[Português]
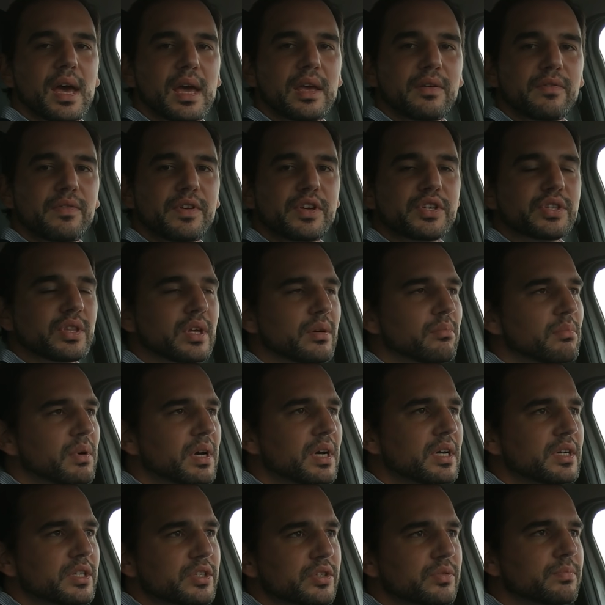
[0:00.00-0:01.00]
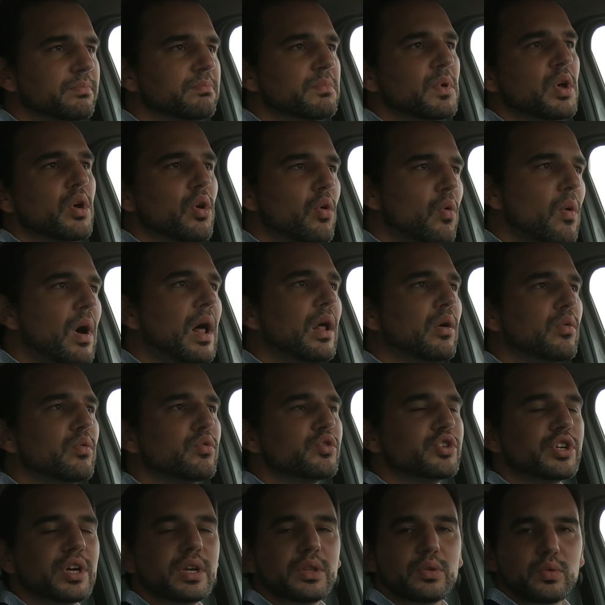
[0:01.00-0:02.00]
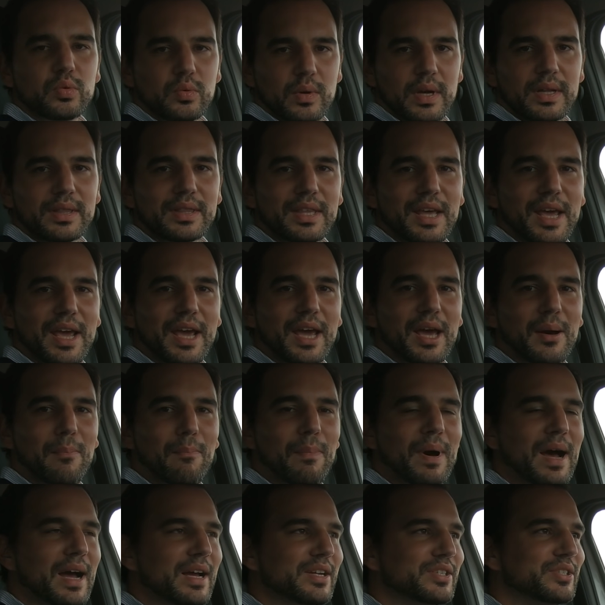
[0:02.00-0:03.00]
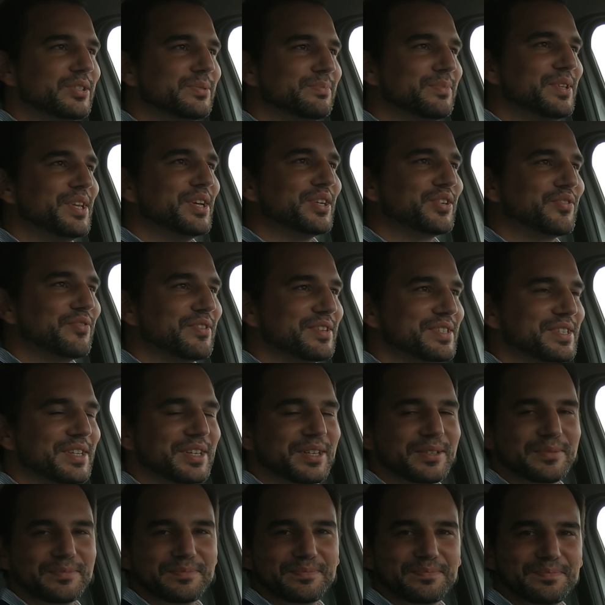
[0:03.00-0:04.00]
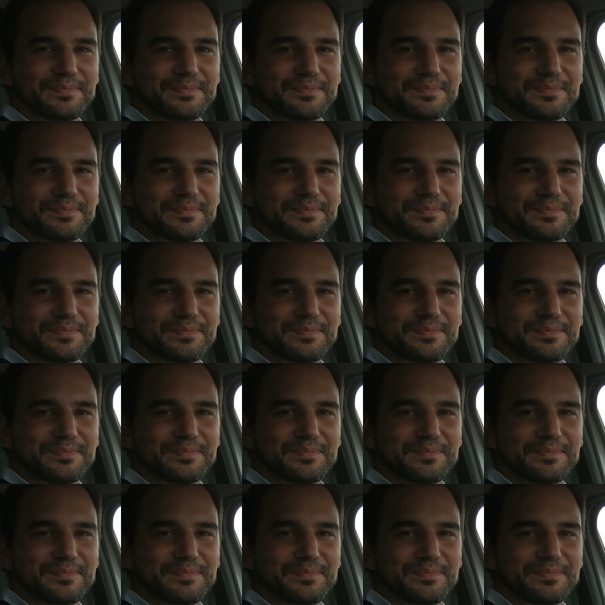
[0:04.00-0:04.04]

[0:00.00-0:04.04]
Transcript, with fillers: em vista, mas com algum jeito até é capaz de as fazer.